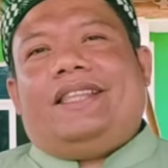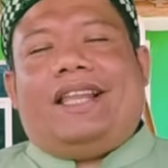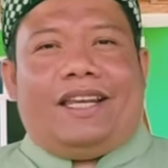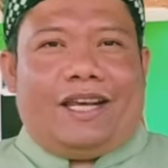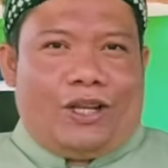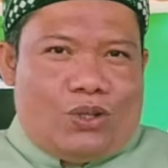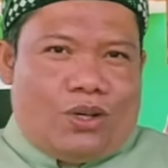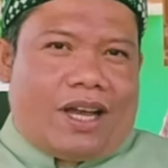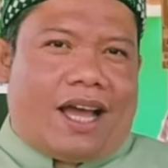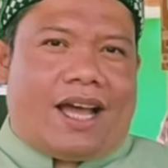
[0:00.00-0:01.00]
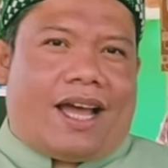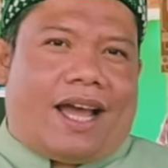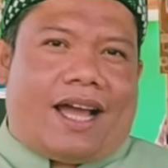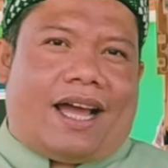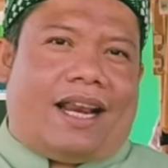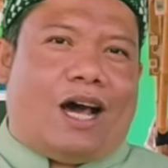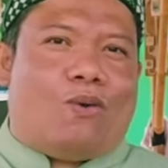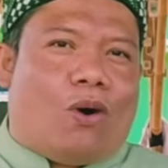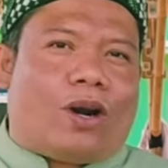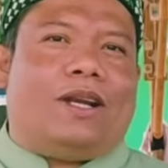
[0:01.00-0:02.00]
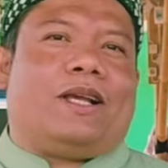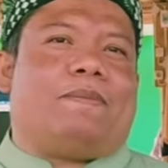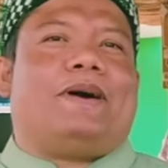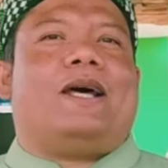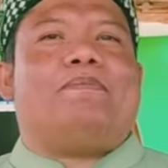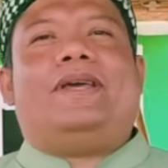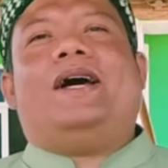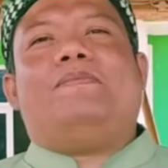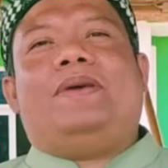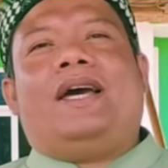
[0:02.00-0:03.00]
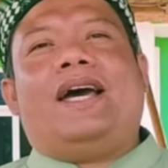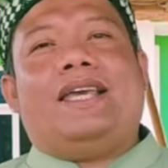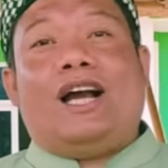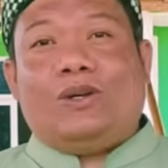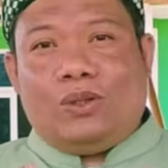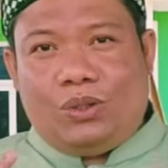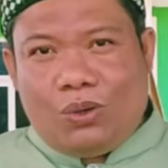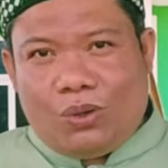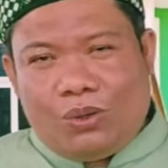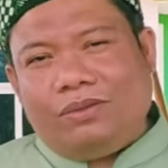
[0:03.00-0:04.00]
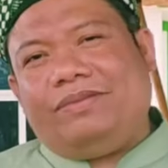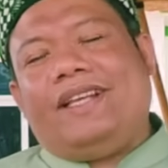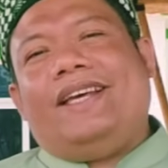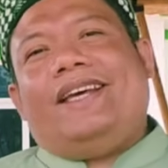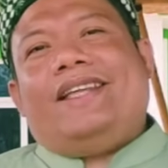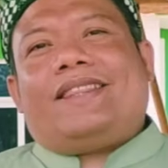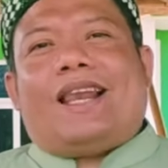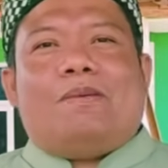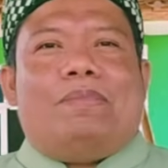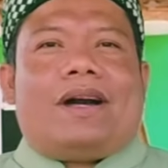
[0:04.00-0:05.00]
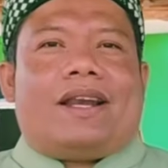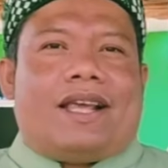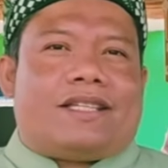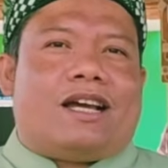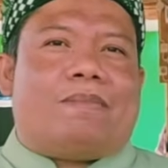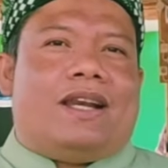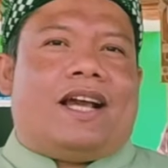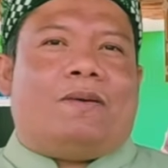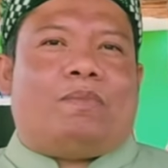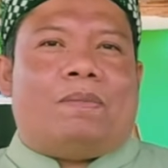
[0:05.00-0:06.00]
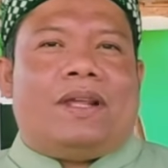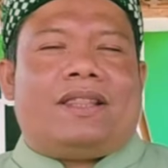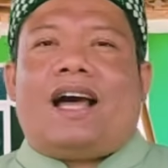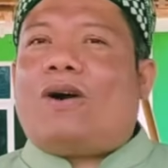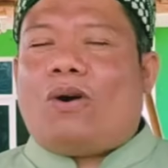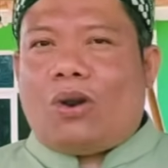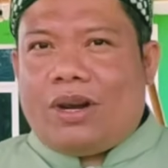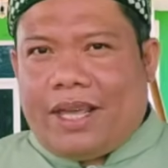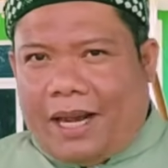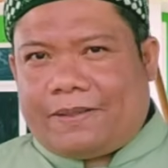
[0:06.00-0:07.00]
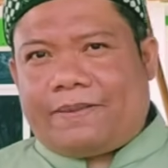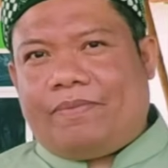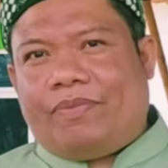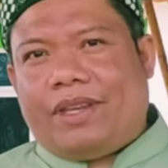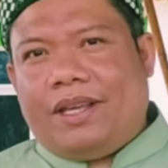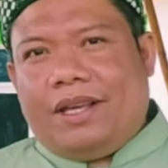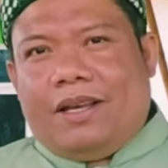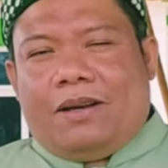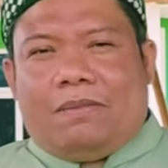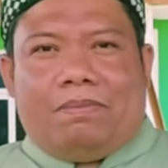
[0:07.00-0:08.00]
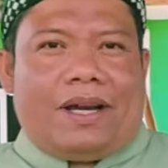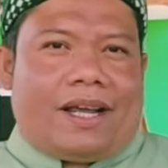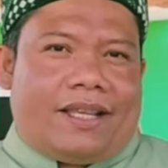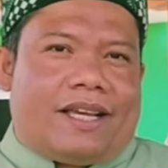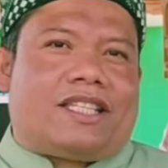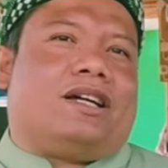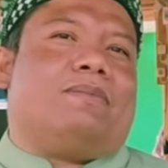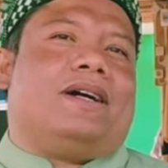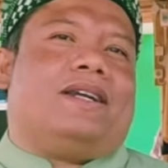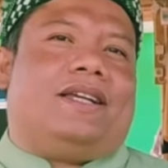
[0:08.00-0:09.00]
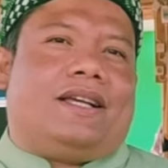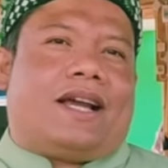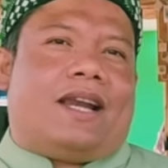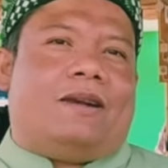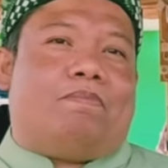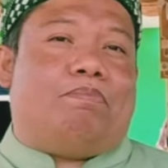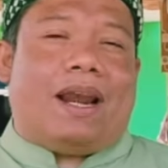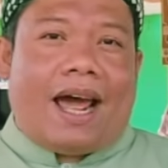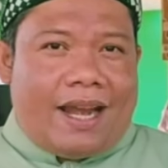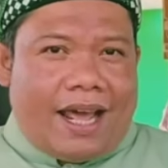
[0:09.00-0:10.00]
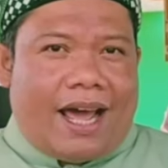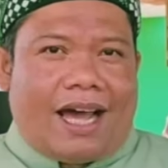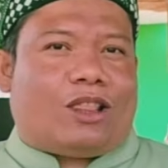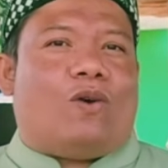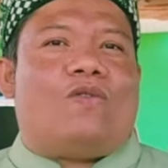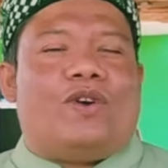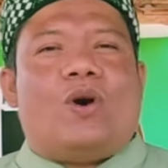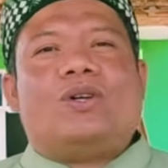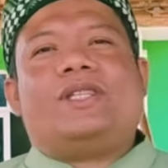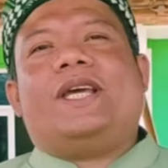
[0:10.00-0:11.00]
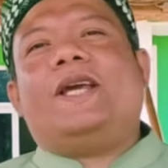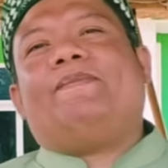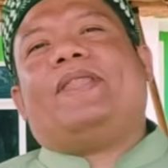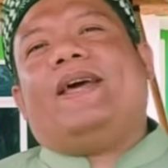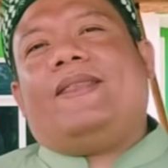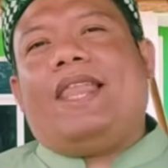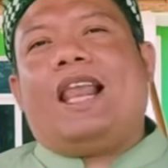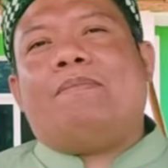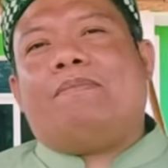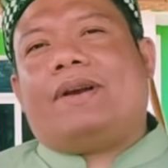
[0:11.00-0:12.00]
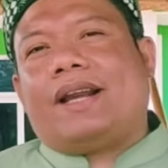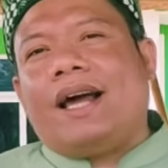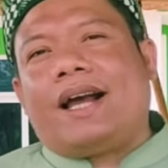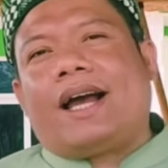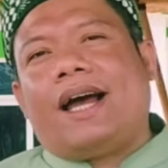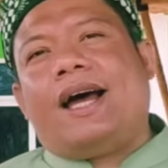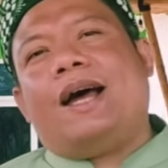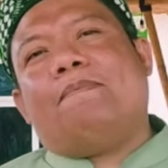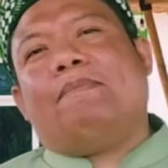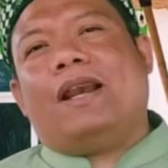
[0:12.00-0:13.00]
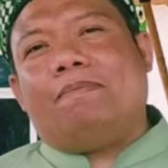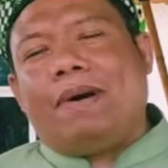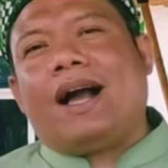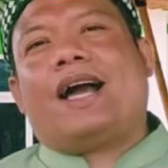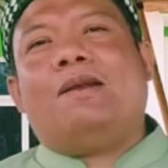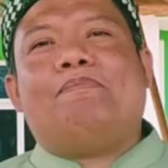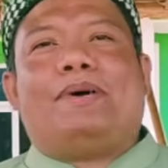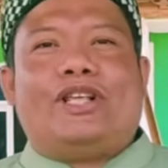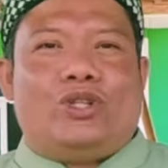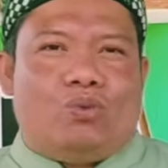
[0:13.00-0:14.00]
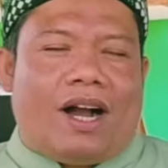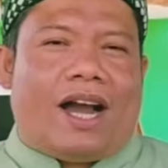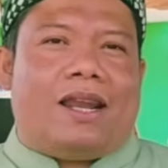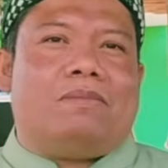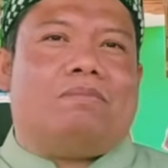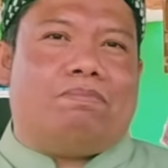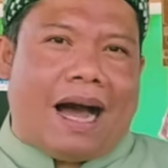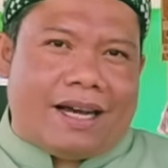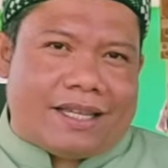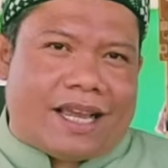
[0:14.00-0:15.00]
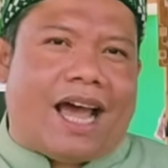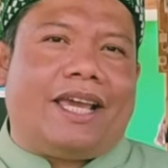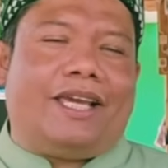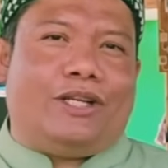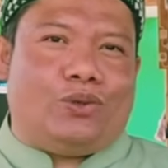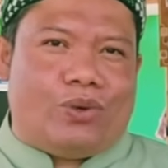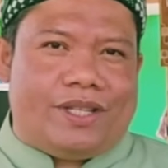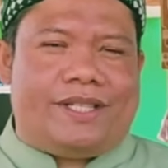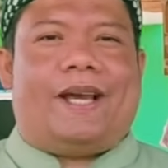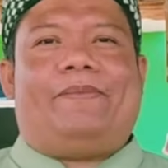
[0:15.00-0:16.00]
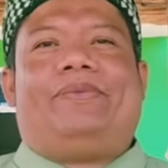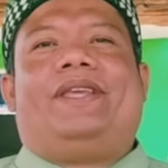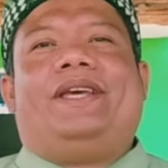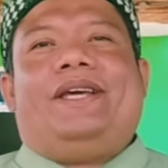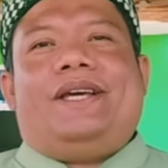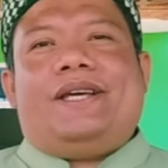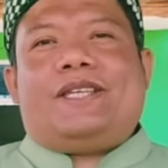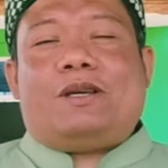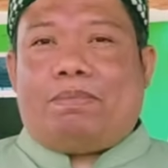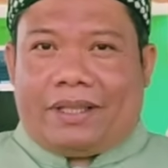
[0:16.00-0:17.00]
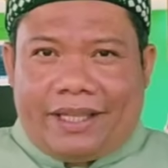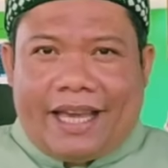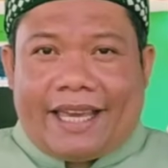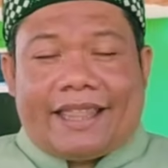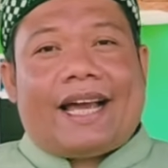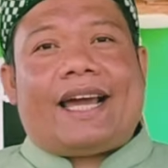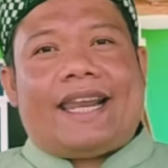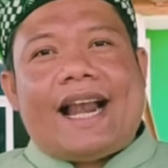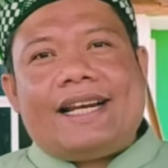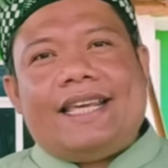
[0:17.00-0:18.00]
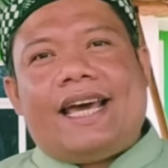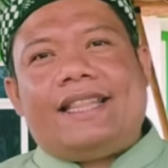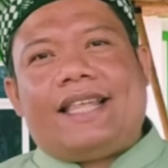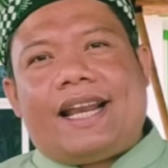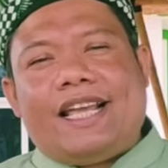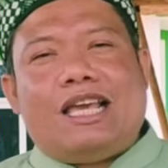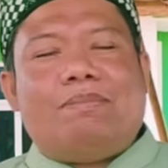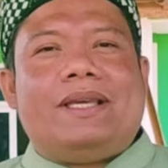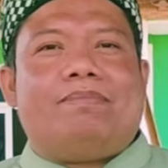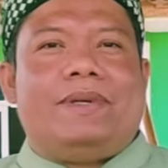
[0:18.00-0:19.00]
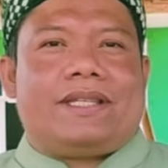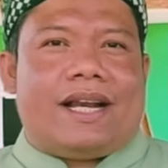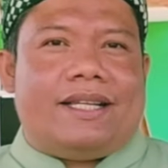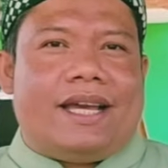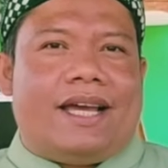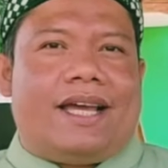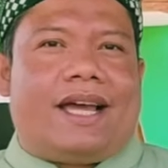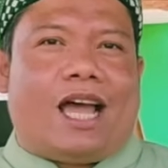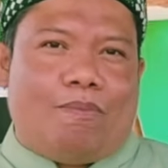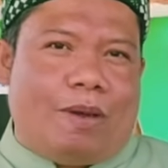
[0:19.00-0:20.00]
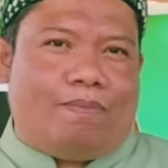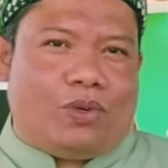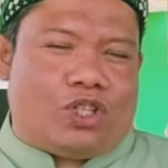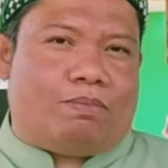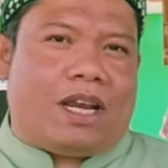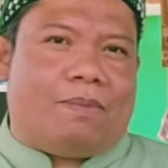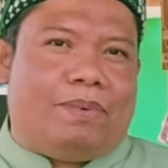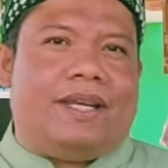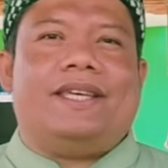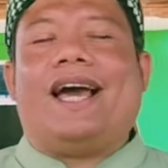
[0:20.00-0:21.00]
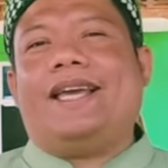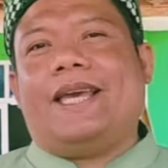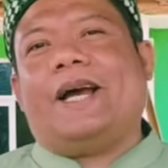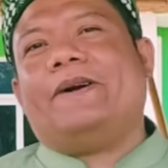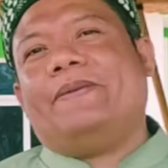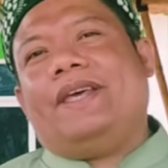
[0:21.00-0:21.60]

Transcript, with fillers: Dan ini juga adalah warning kepada pihak-pihak yang dulu telah bekerja sama dengan pemerintah kolonial, bekerja sama dengan Belanda atau VOC dalam rangka melemahkan perjuangan bangsa Indonesia. Seperti yang kita kenal di antaranya misalnya Habib Usman bin Yahya